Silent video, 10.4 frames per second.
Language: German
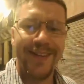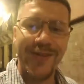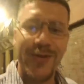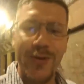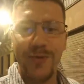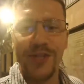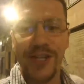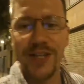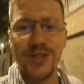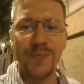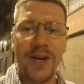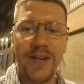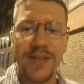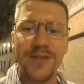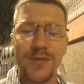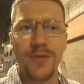typisch hier in
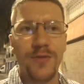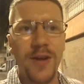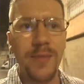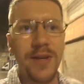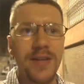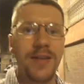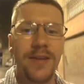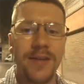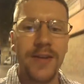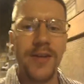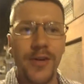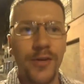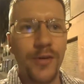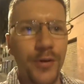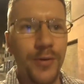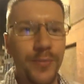Spanien zur Family
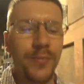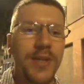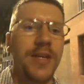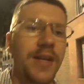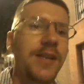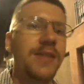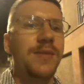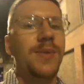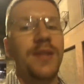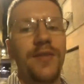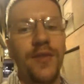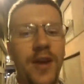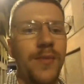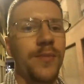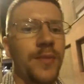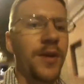und Mittagessen mit der Fam.